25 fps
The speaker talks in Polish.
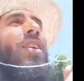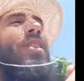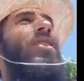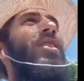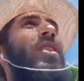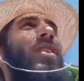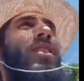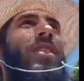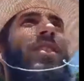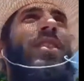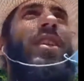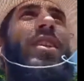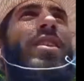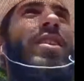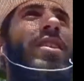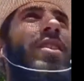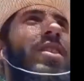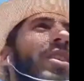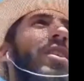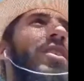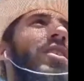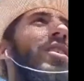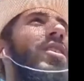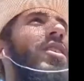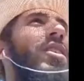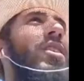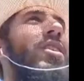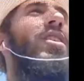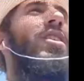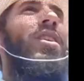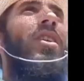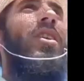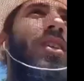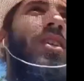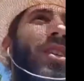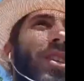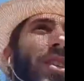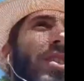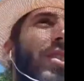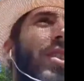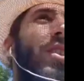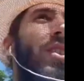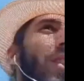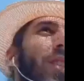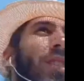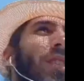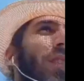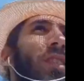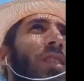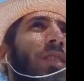Niestety też, e,
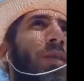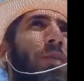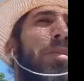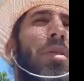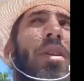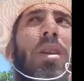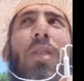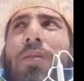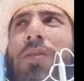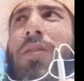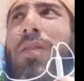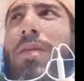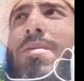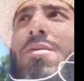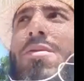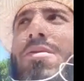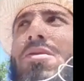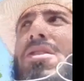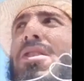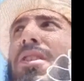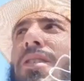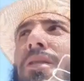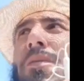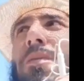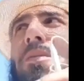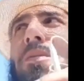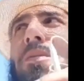niestety też brał w tym udział.